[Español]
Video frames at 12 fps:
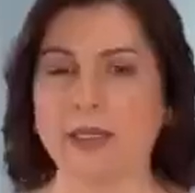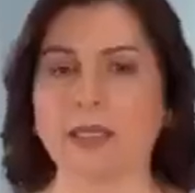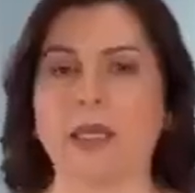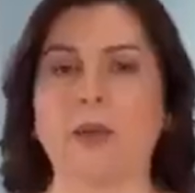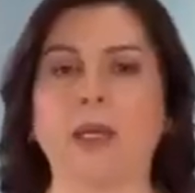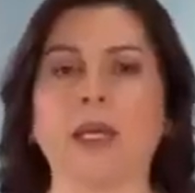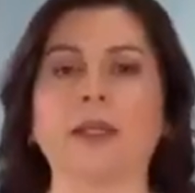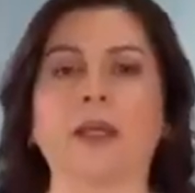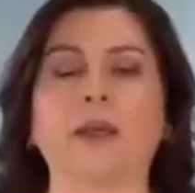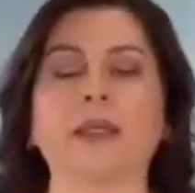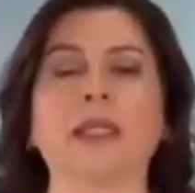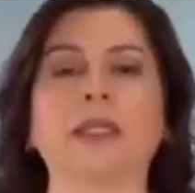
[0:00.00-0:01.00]
escribir a
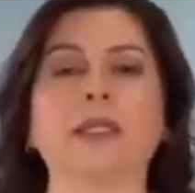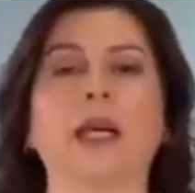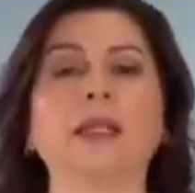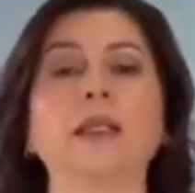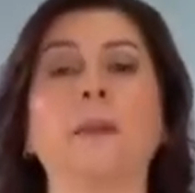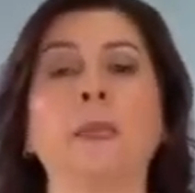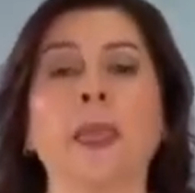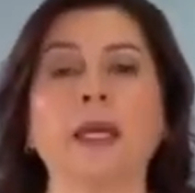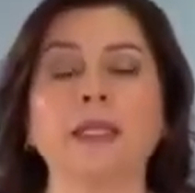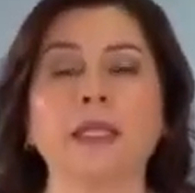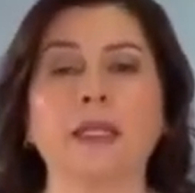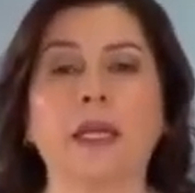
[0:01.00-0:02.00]
través del chat
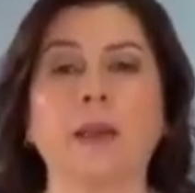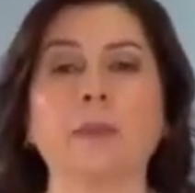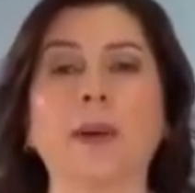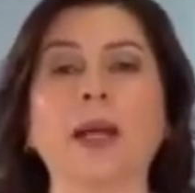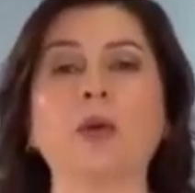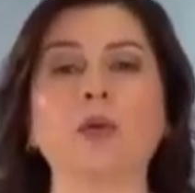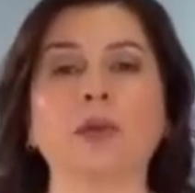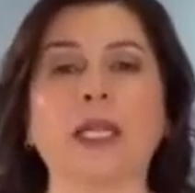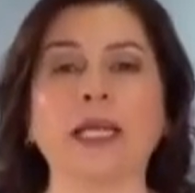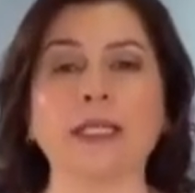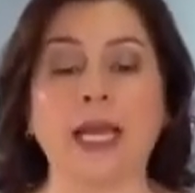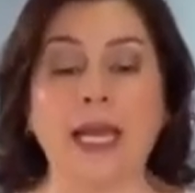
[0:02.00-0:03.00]
si tienen
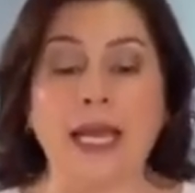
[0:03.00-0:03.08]
preguntas.